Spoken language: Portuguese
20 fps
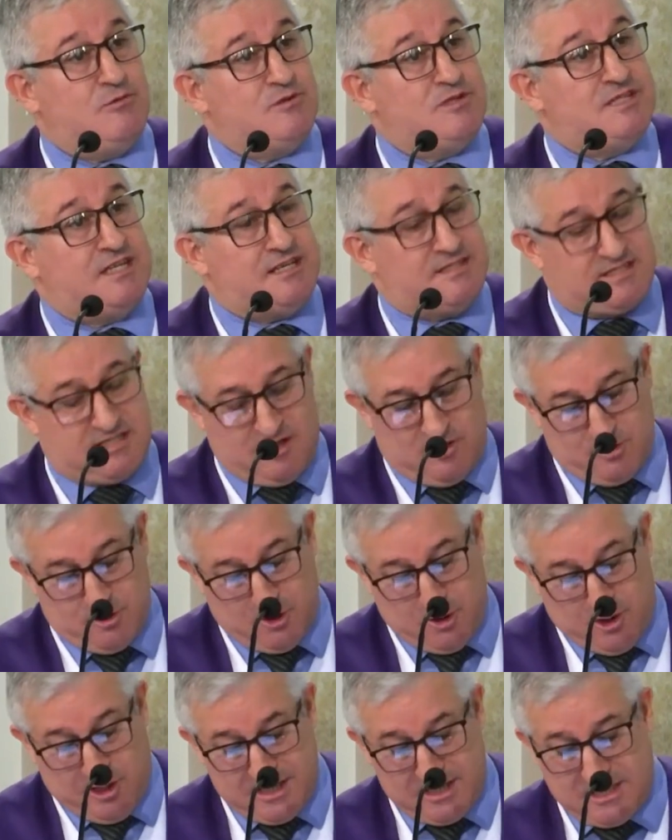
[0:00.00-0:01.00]
era um
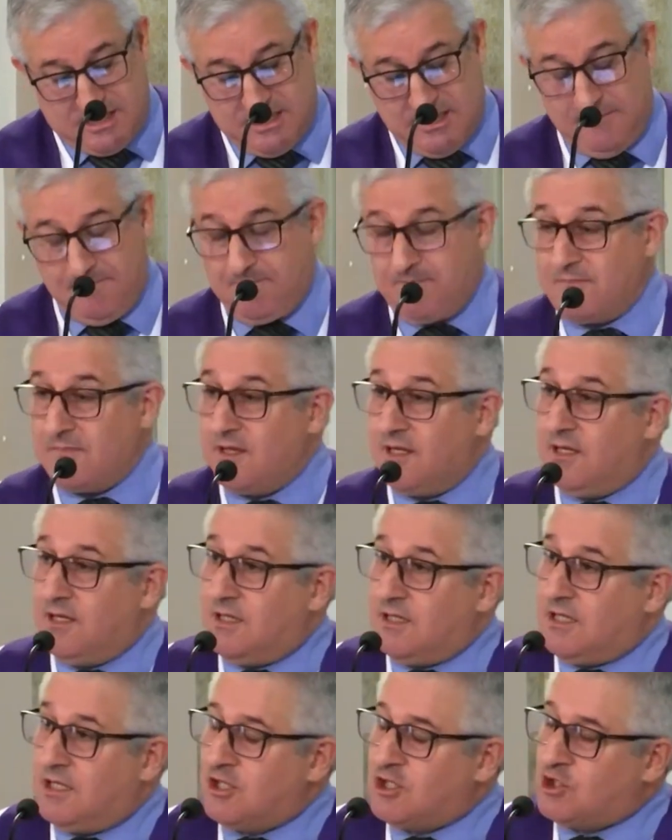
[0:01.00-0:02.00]
sacerdote
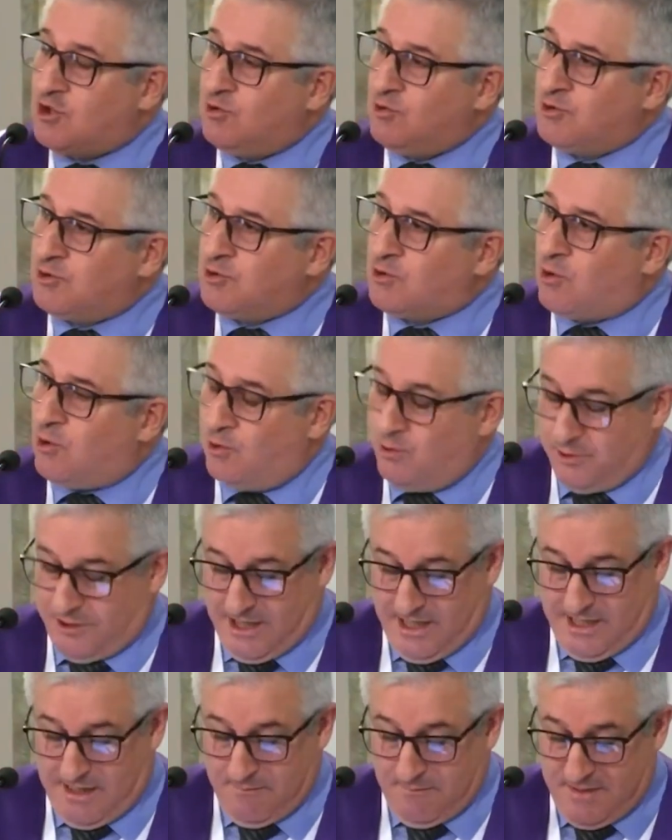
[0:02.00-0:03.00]
que, junto com
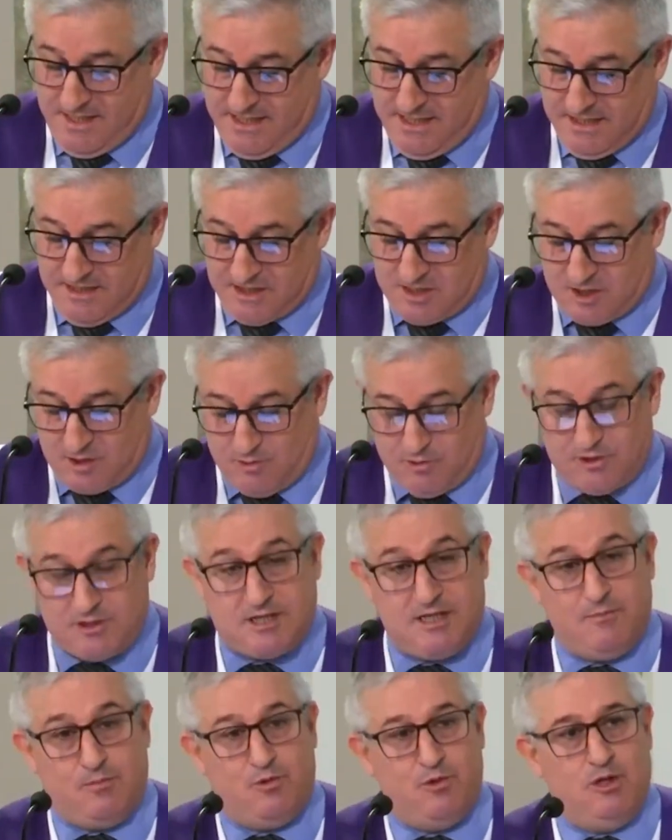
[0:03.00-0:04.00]
Neemias,
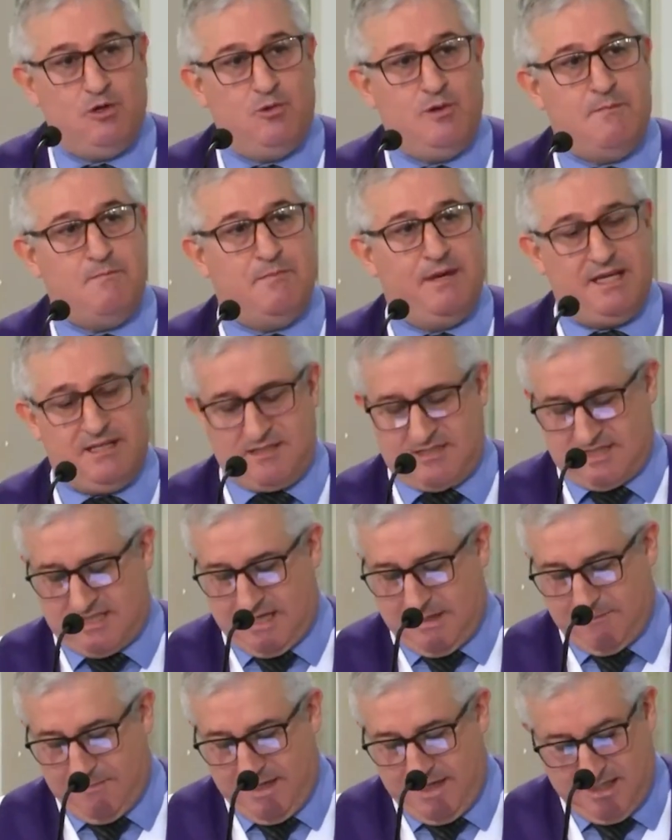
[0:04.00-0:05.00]
contribuiu
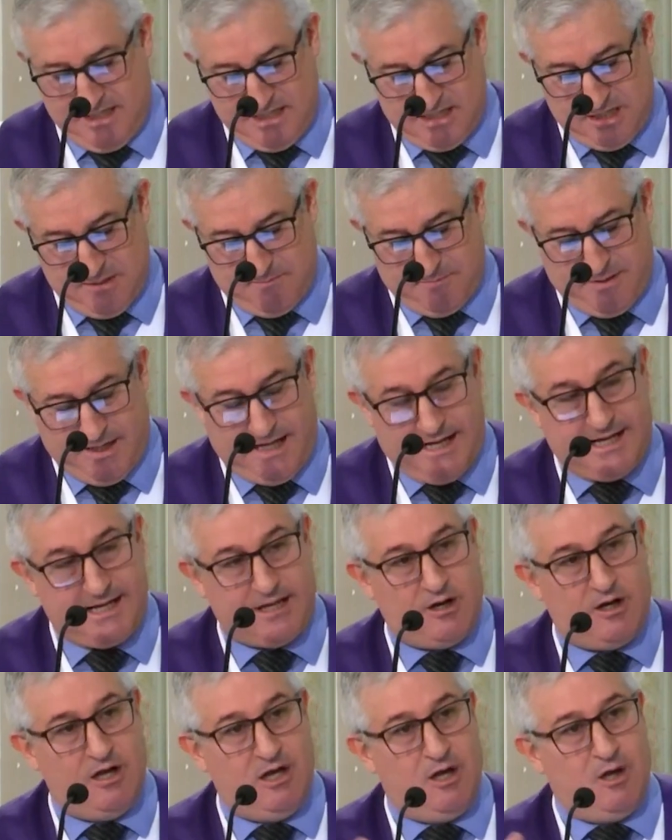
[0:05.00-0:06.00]
imensamente
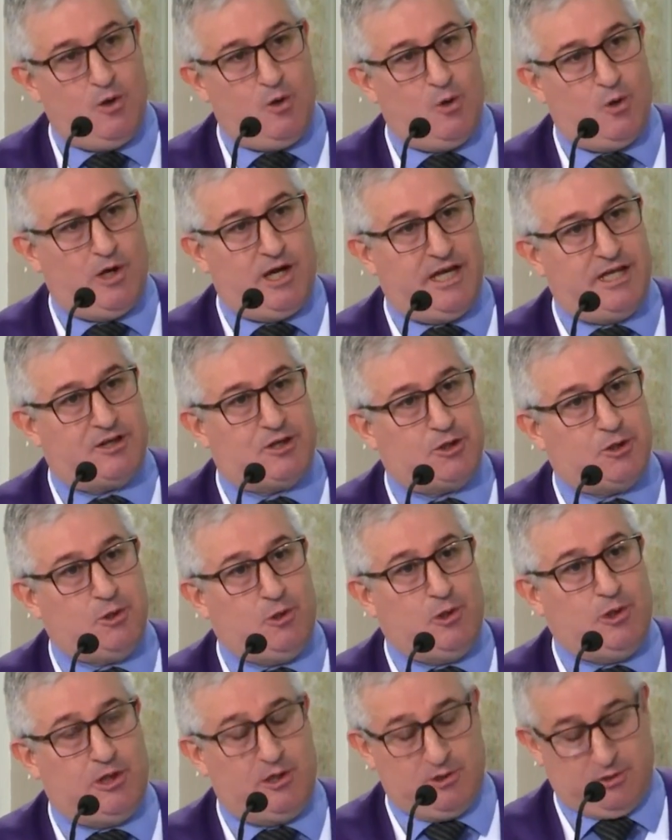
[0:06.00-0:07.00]
para o
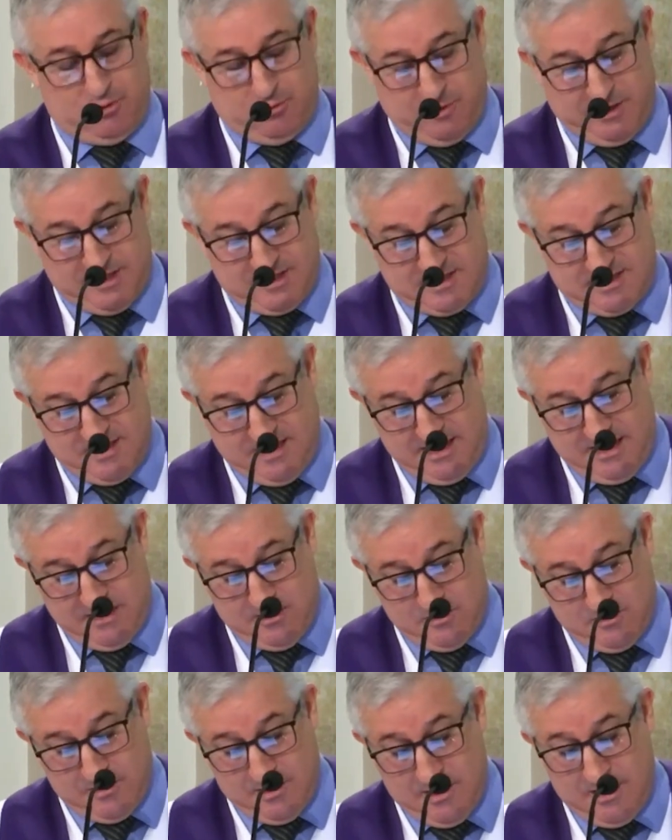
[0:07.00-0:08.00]
retorno do
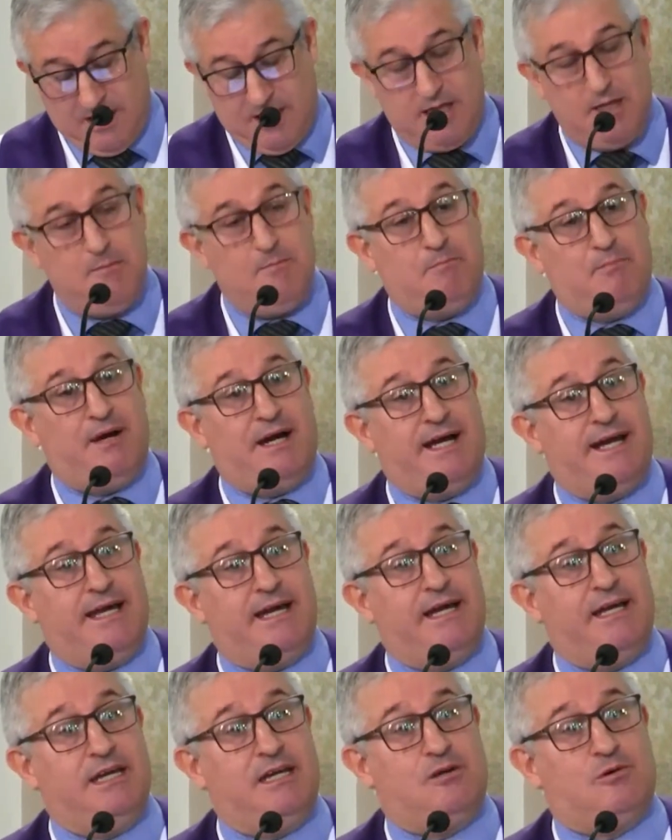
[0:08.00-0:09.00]
exílio e para
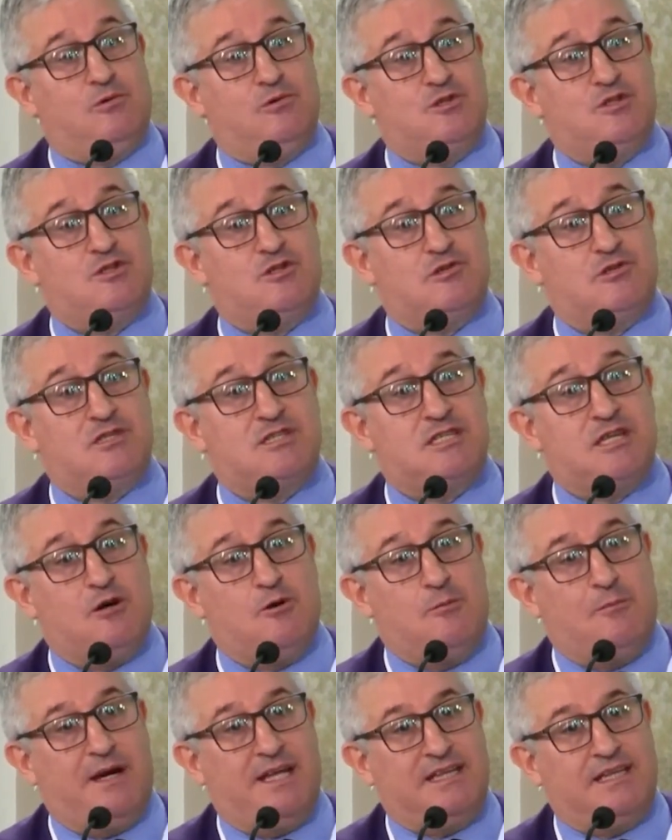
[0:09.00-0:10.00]
a
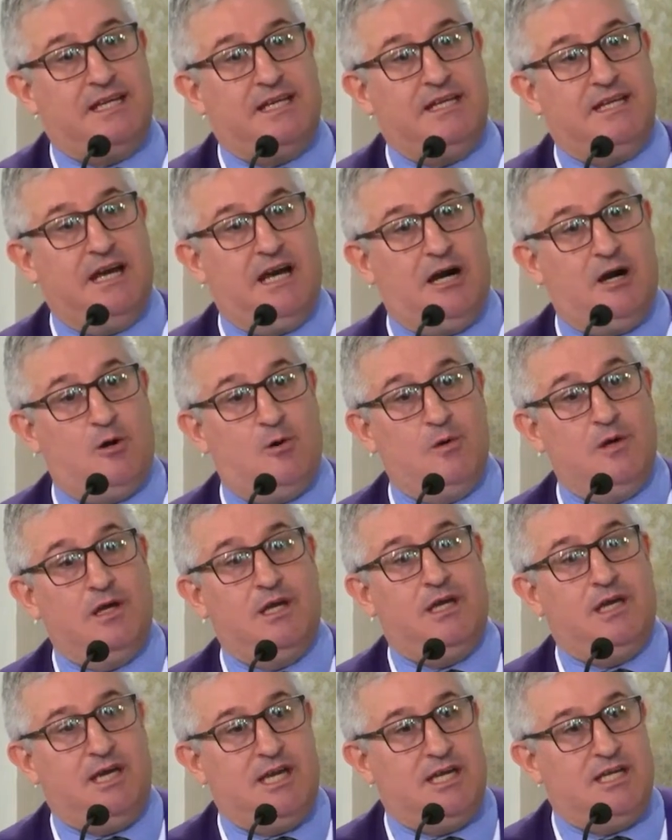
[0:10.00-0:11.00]
reconstrução
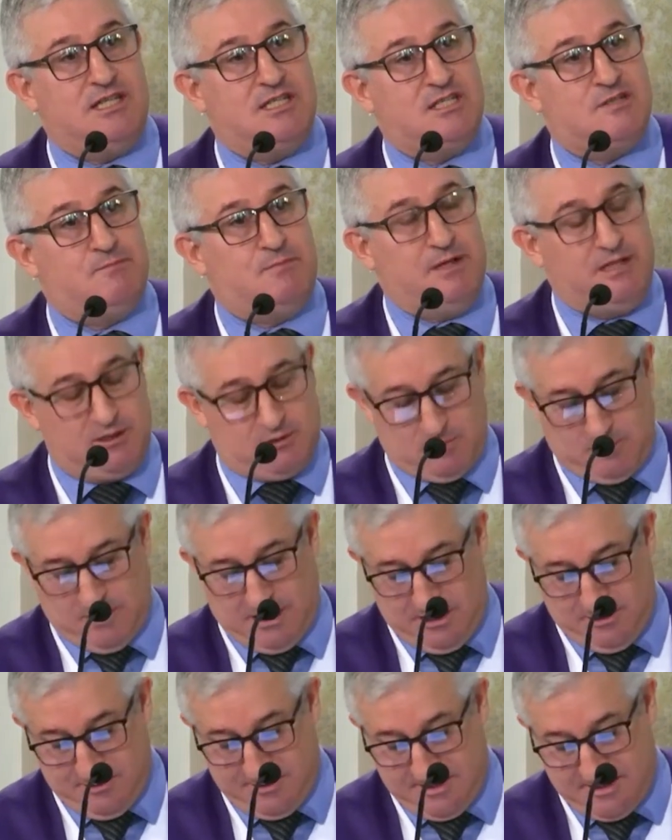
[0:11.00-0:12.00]
material e
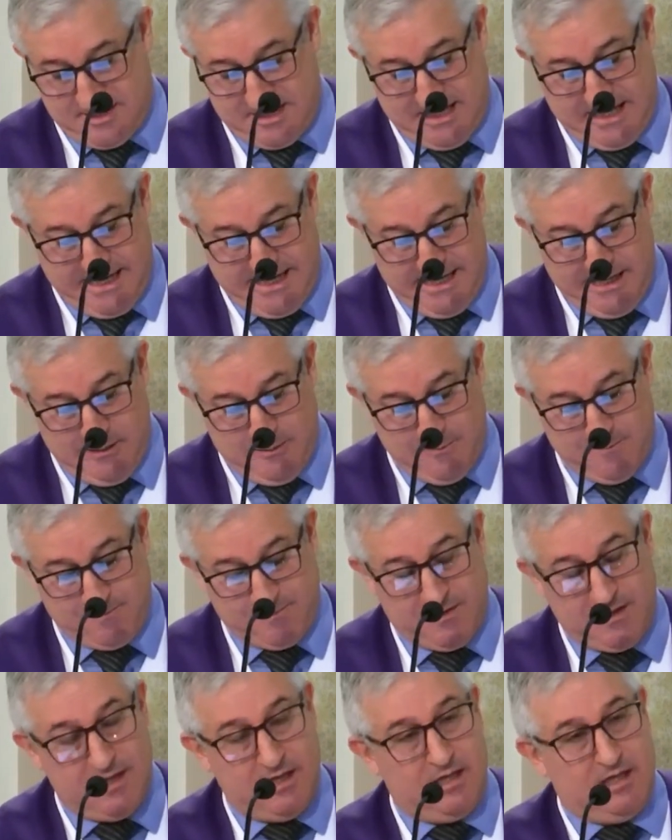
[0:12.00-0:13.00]
espiritual de Israel